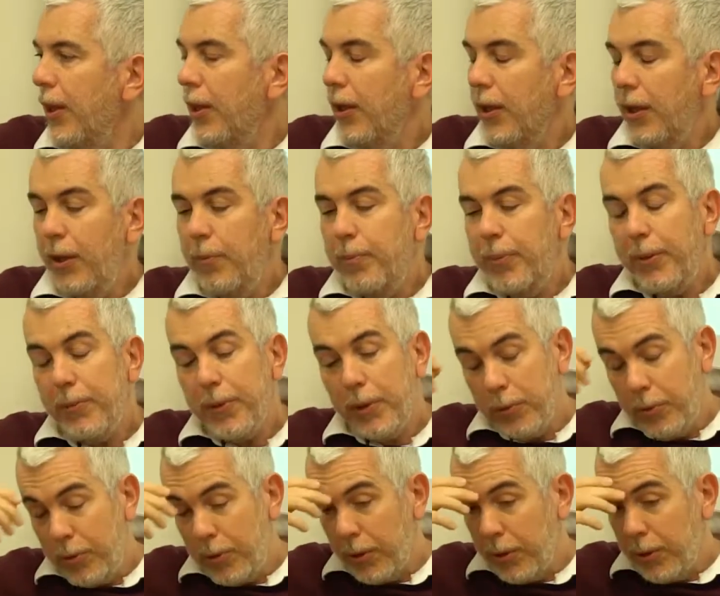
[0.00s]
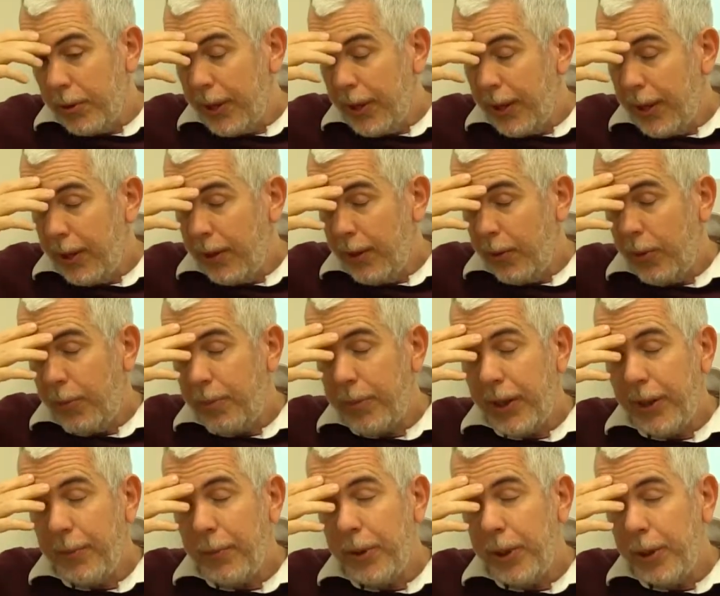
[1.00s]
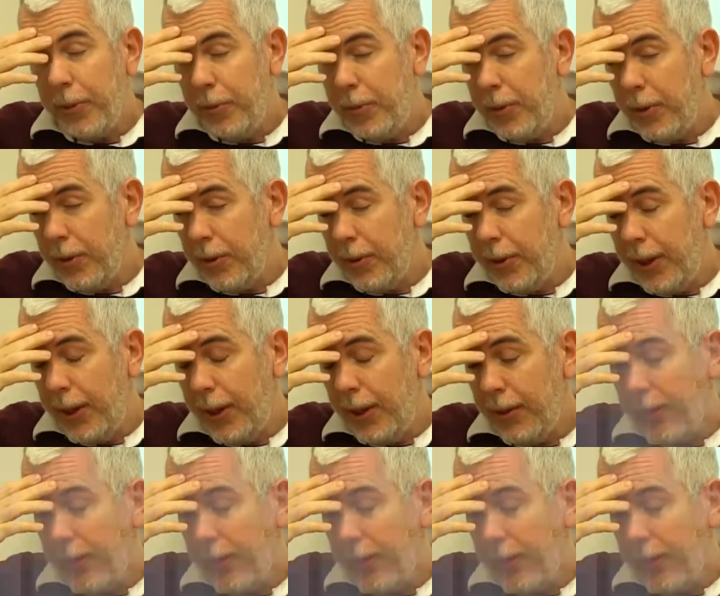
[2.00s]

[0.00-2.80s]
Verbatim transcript: Il primo autore, e qui parliamo di autori